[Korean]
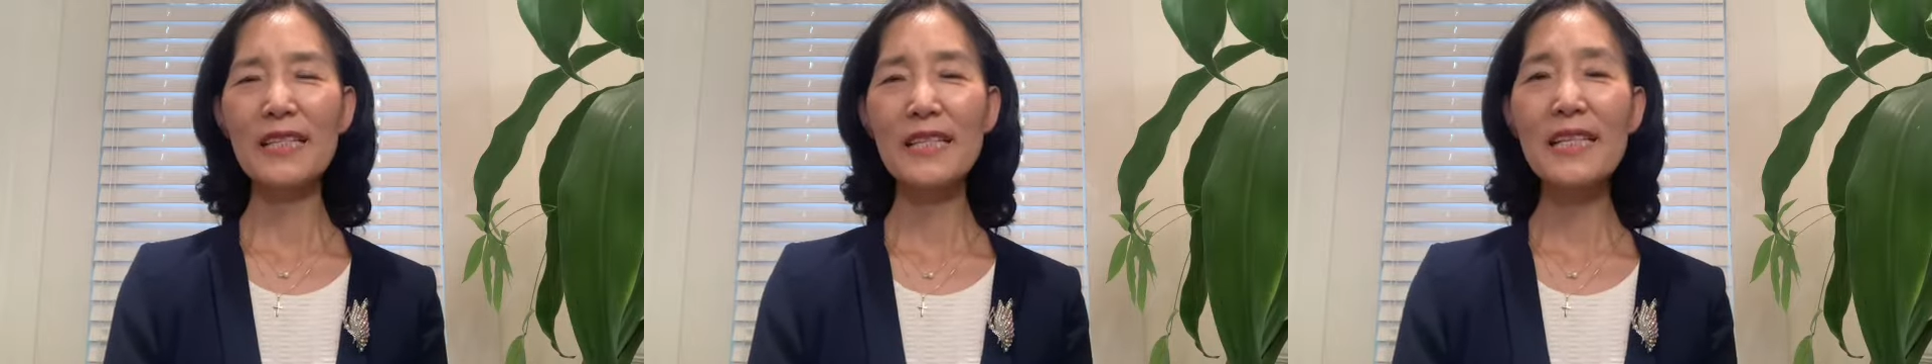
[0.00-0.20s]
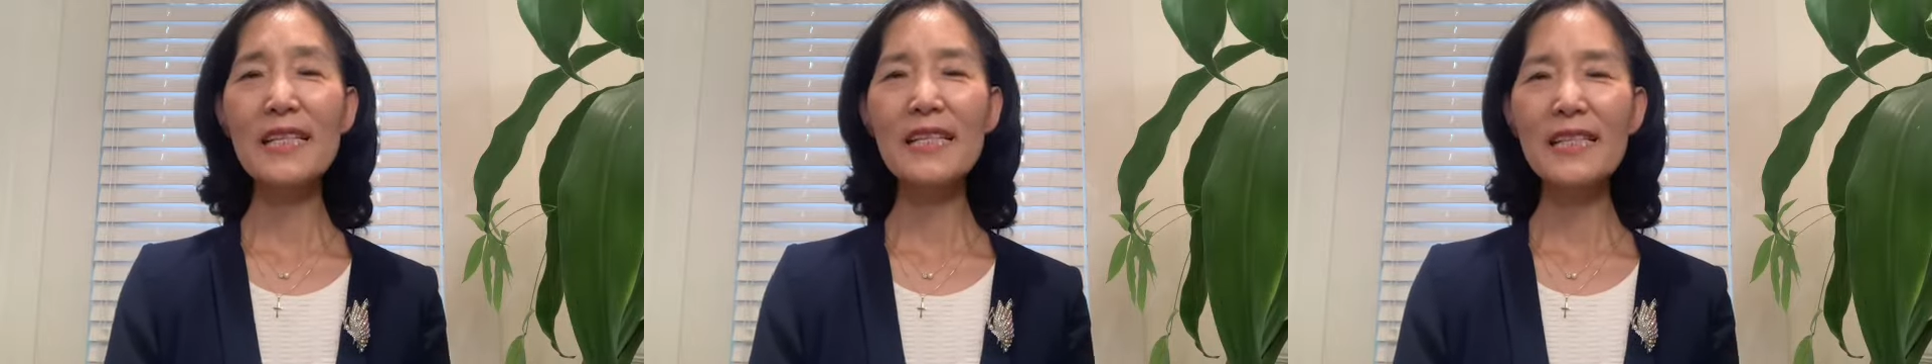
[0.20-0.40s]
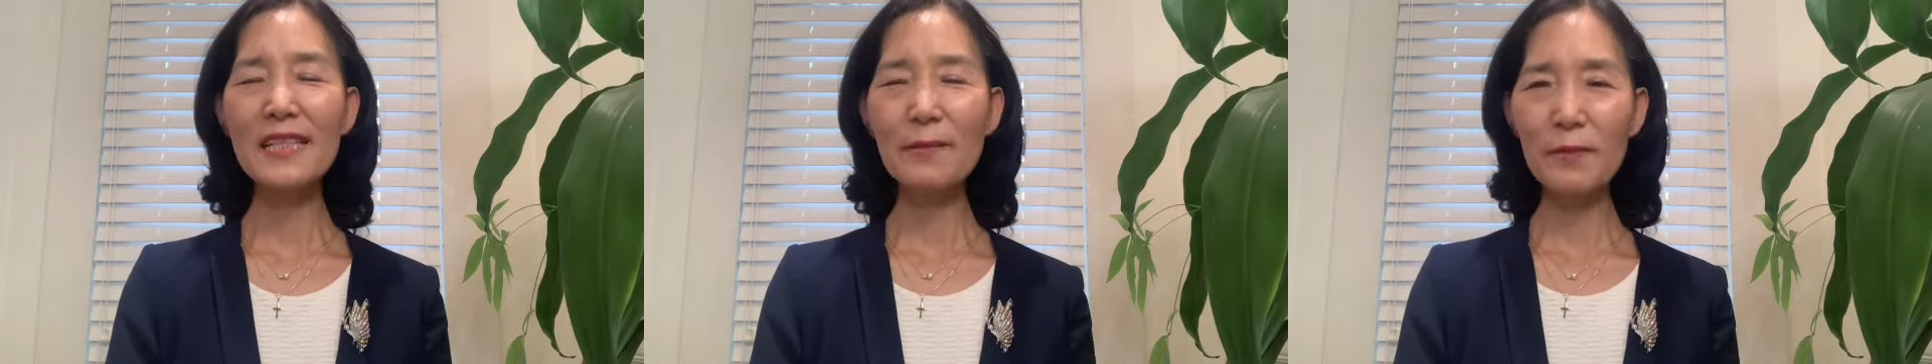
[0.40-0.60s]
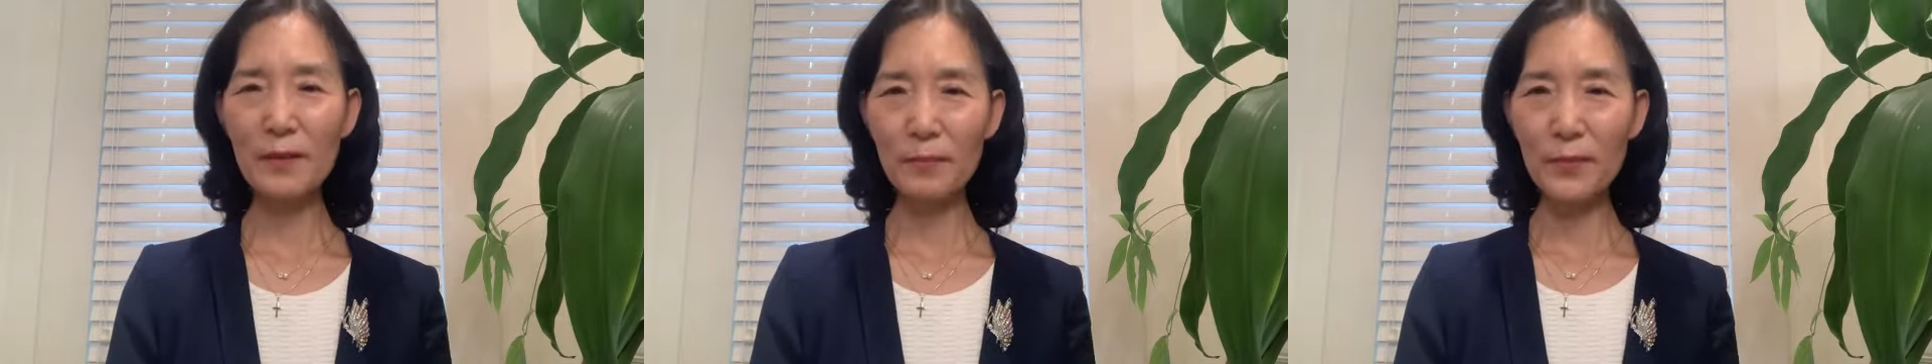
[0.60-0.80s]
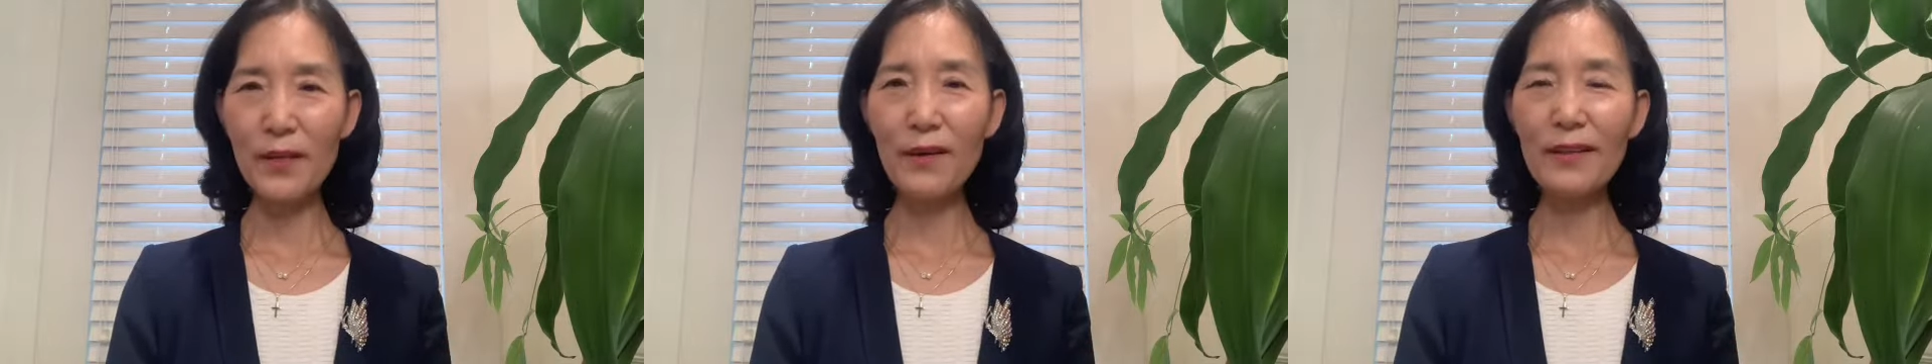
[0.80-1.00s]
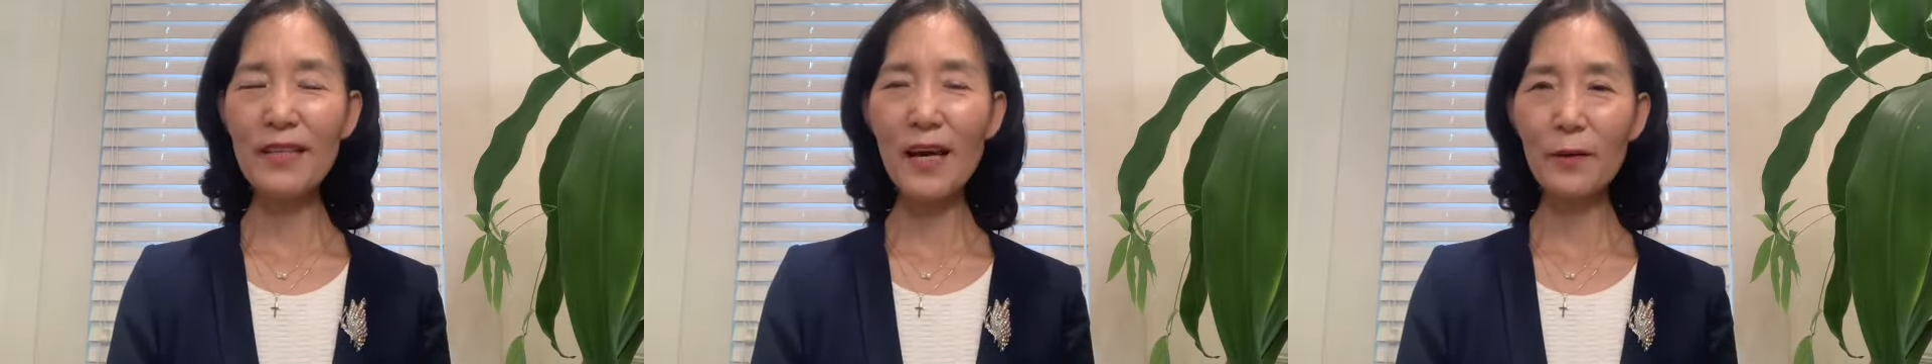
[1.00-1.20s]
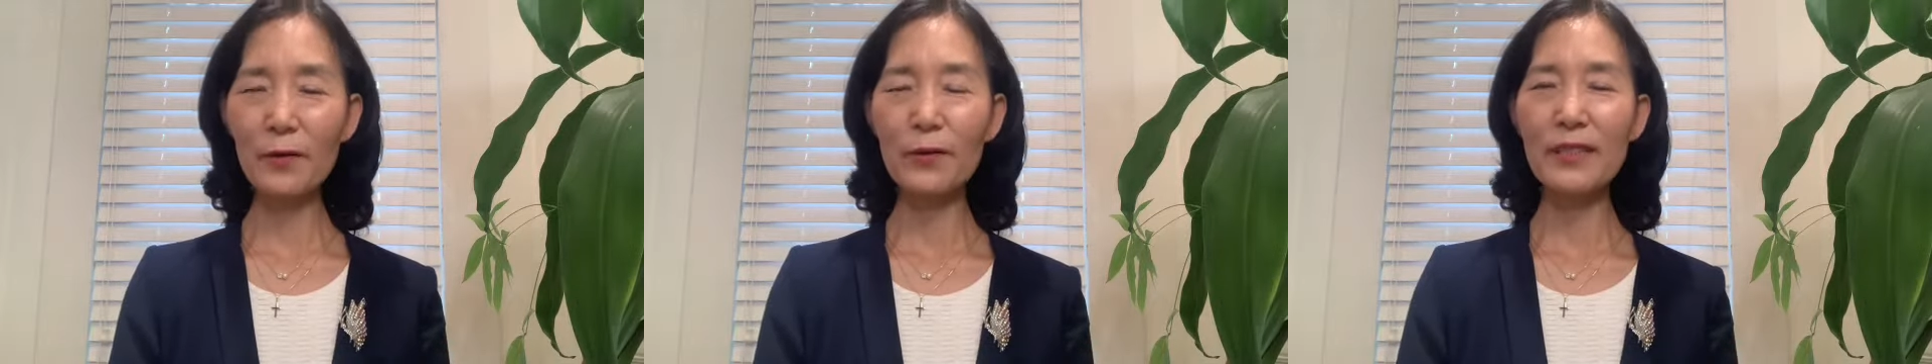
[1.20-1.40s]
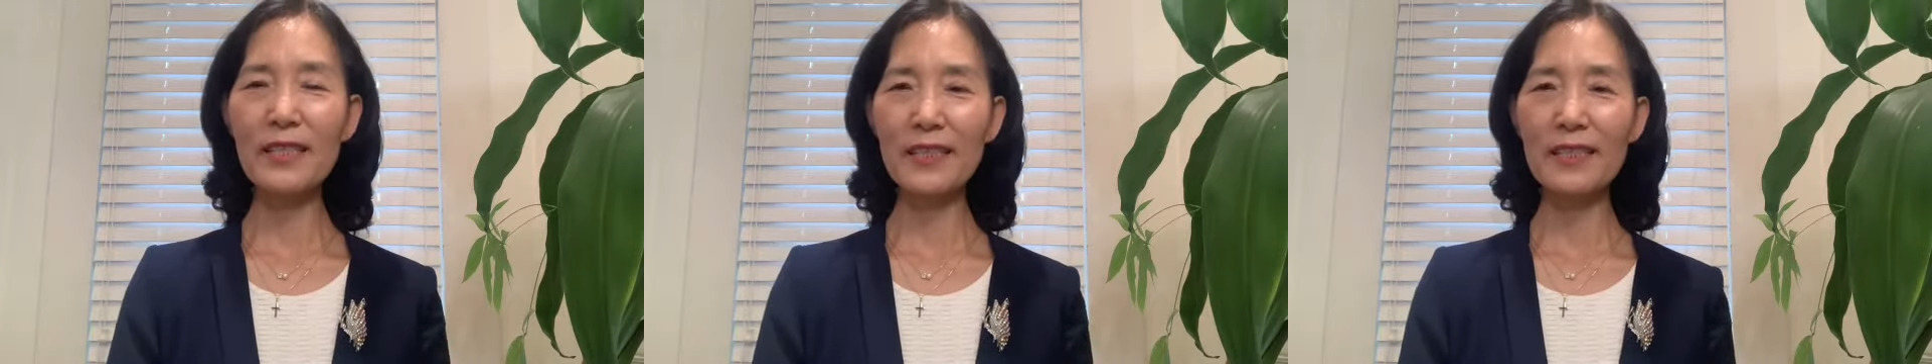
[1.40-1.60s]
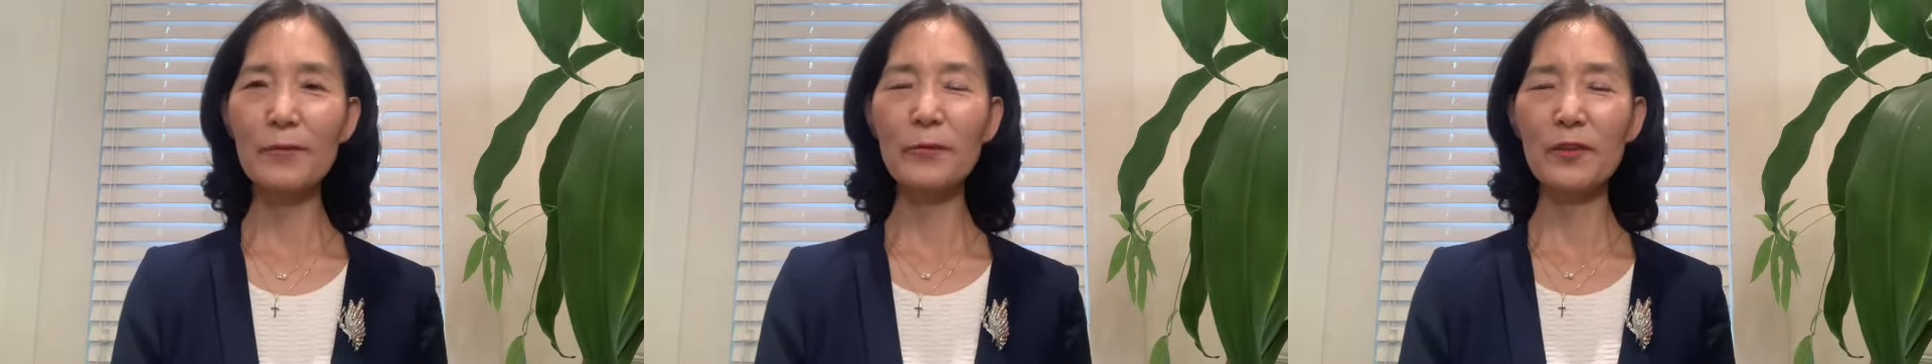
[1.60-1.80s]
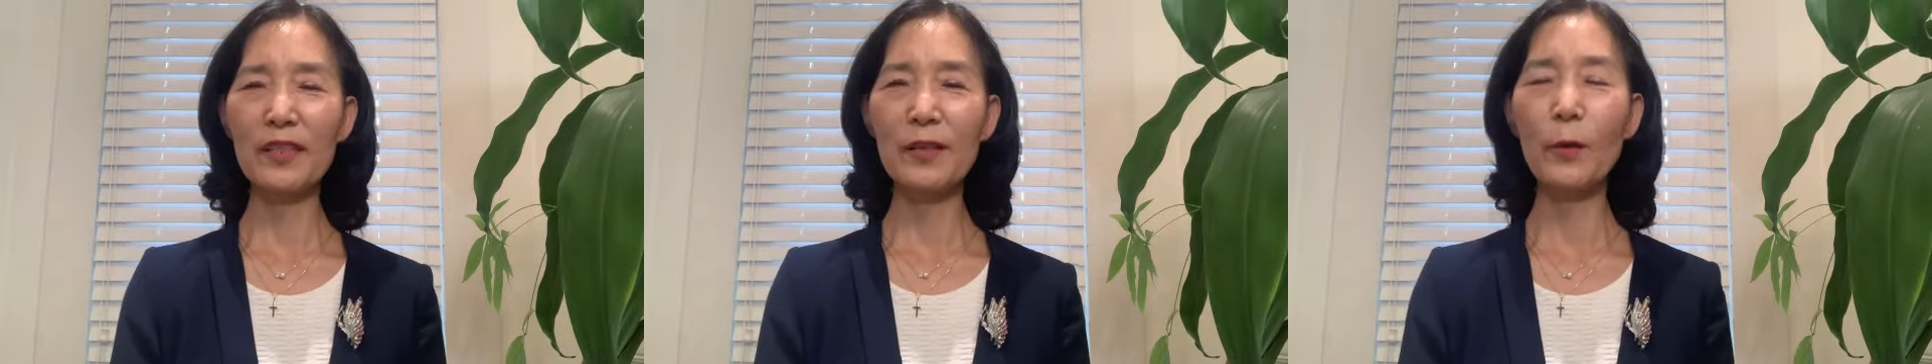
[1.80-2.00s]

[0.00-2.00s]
72편하고 지금 우리